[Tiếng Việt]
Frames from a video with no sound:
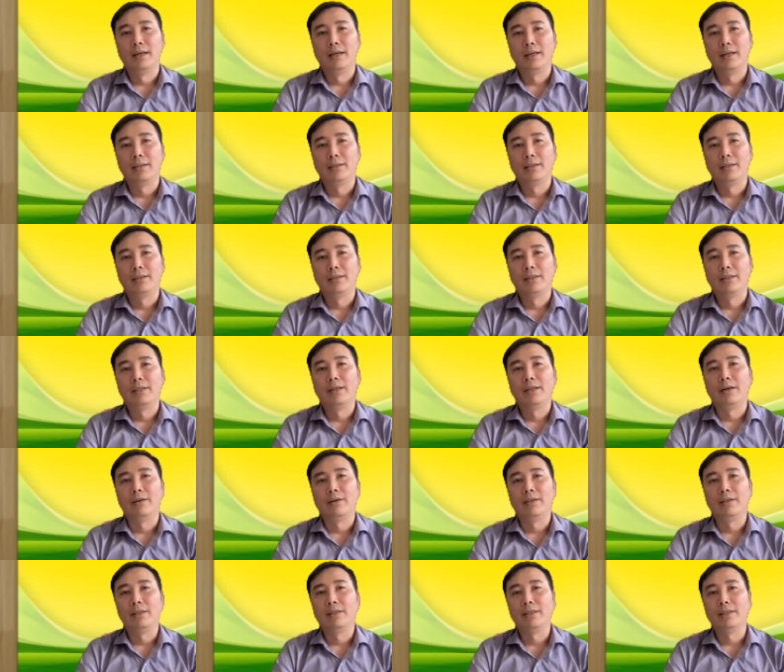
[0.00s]
à, tôi xin
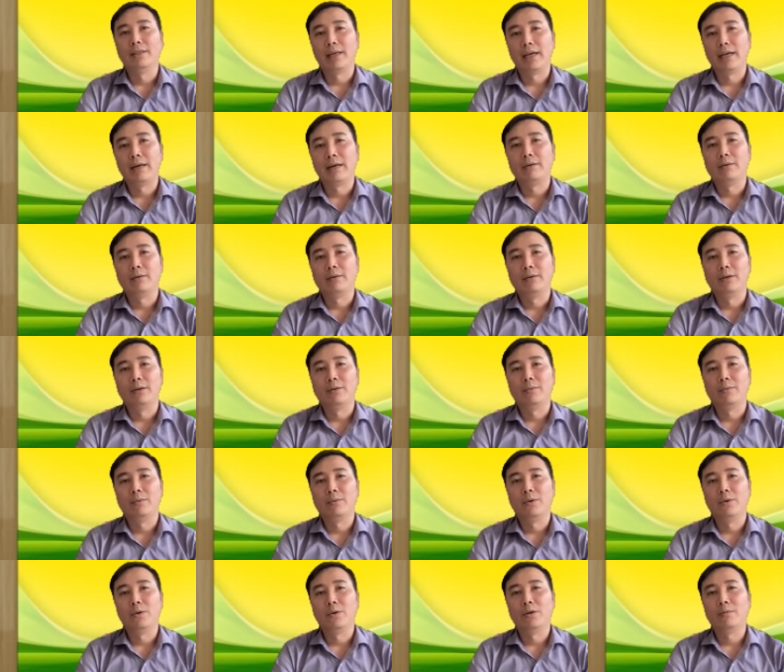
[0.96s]
hỏi như sau:
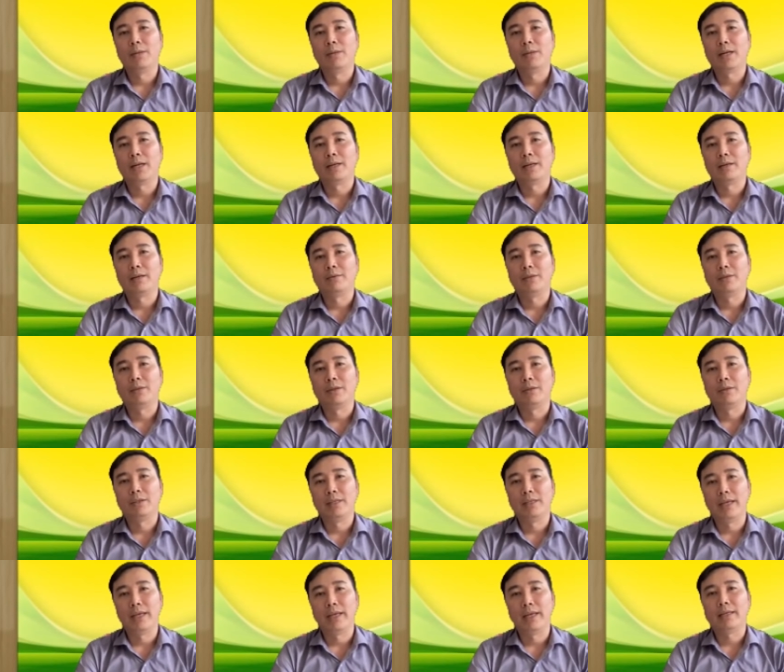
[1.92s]
lúc lúa bắt đầu trổ
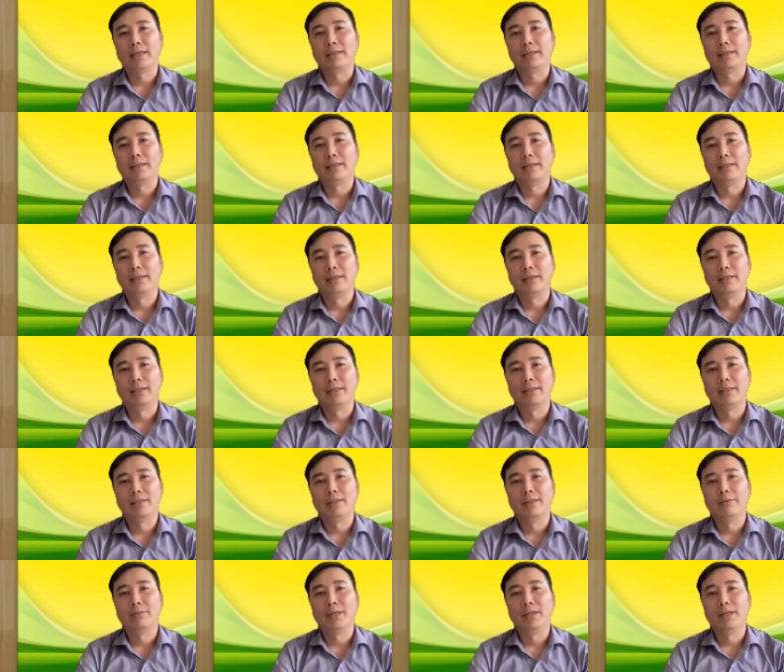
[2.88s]
xẹt, à,
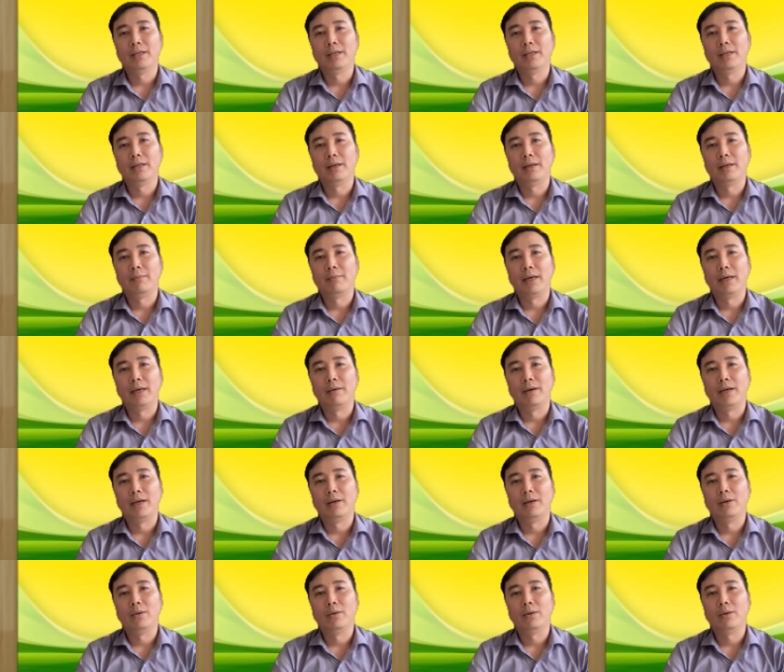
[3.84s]
xin cho biết là màu
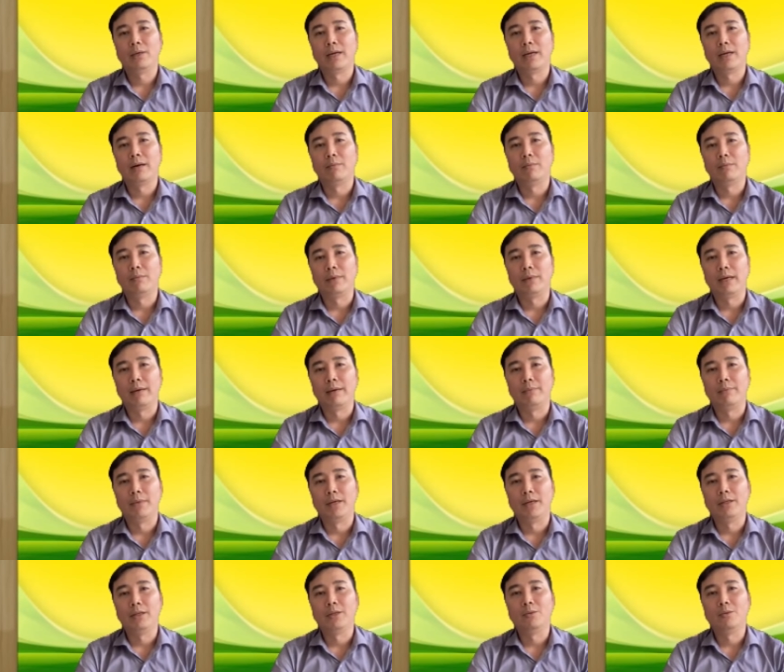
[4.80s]
lá lúa đồng
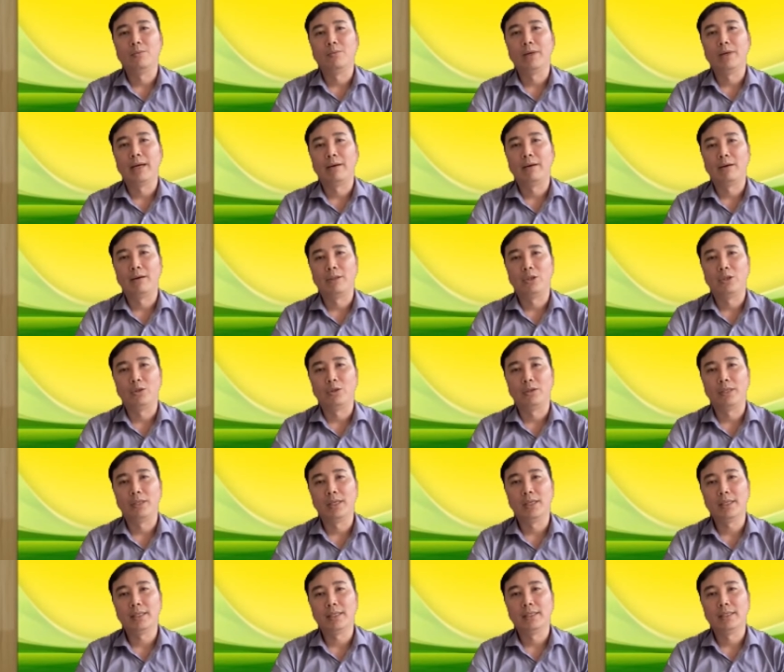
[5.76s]
nằm ở khung nào là chuẩn
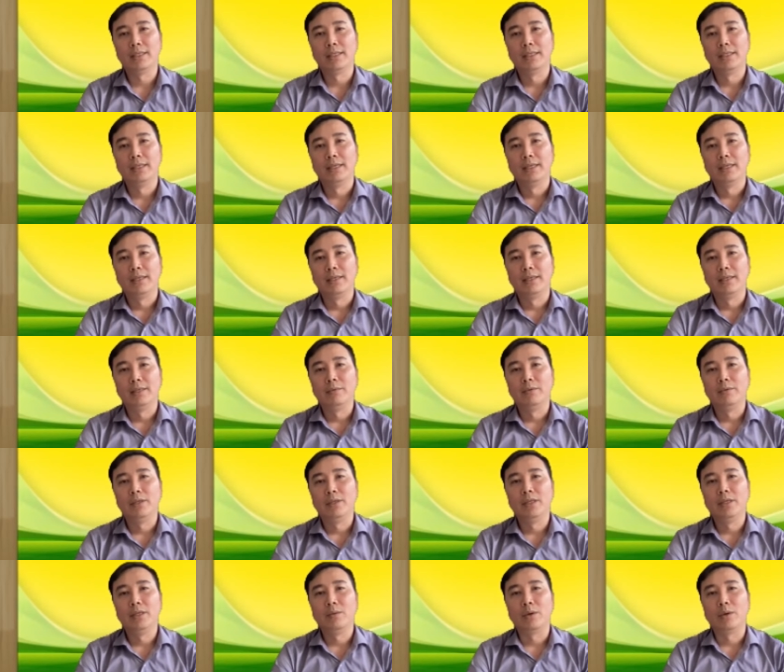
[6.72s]
nhất? nếu
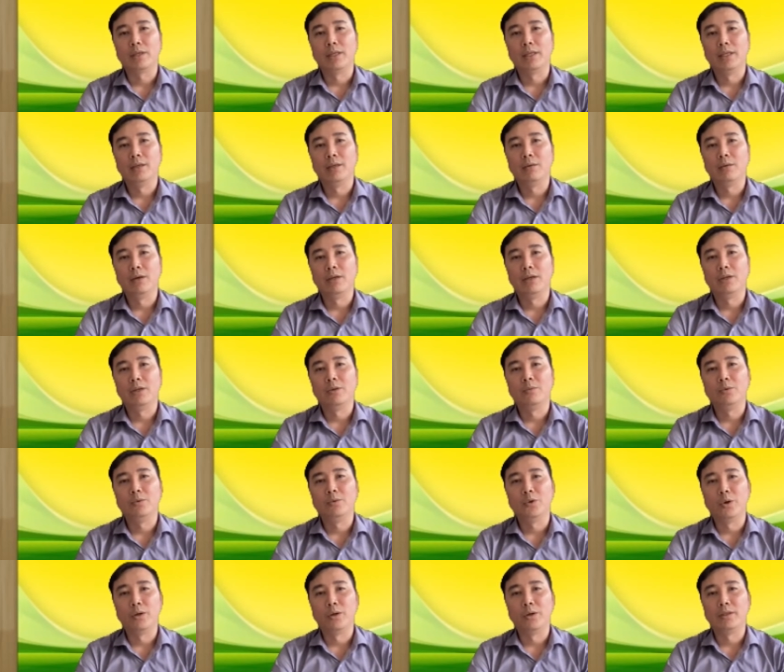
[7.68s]
dư hoặc thiếu ở
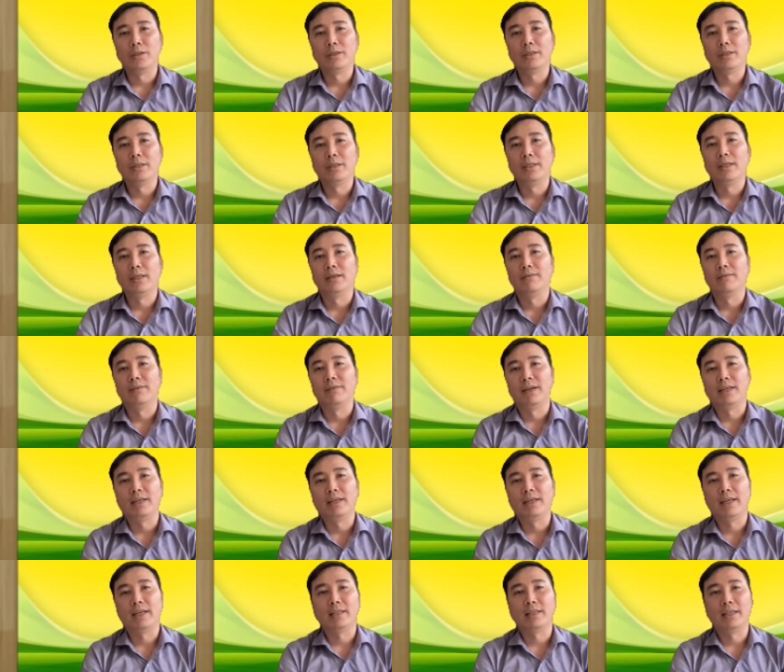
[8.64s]
khung chuẩn thì cần
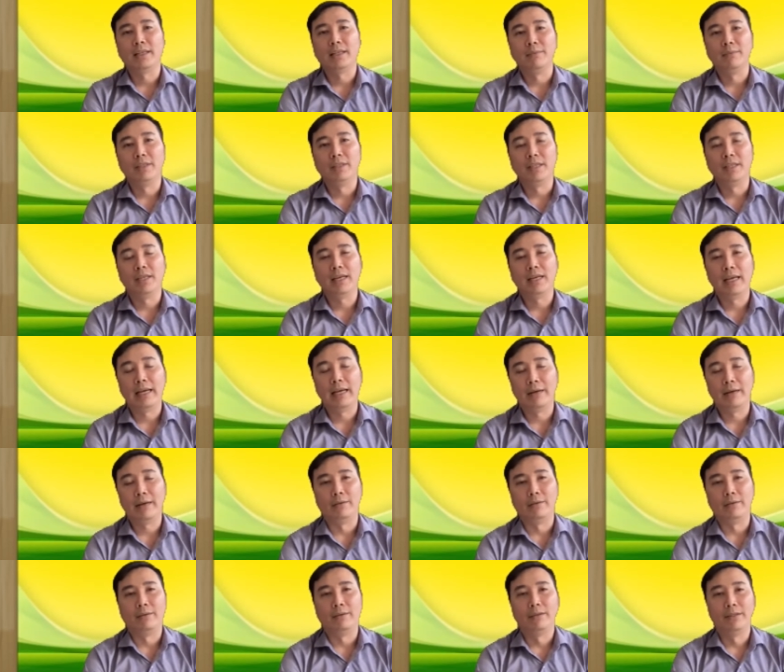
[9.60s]
phải can thiệp như thế
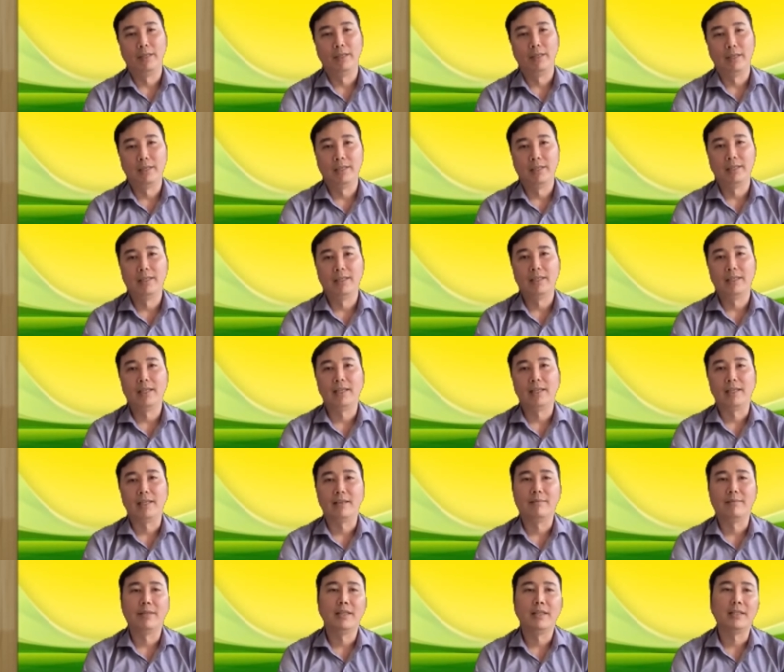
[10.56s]
nào à, xin chân
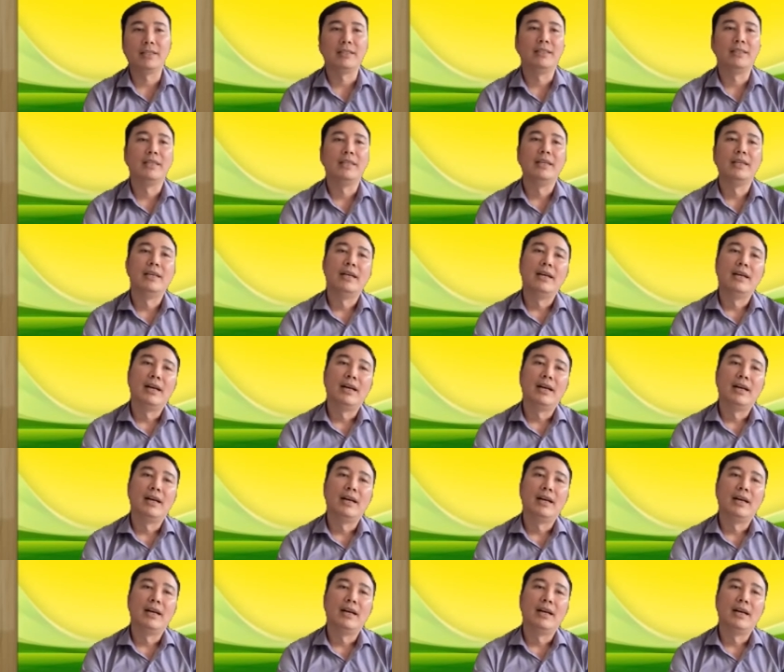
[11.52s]
thành cảm ơn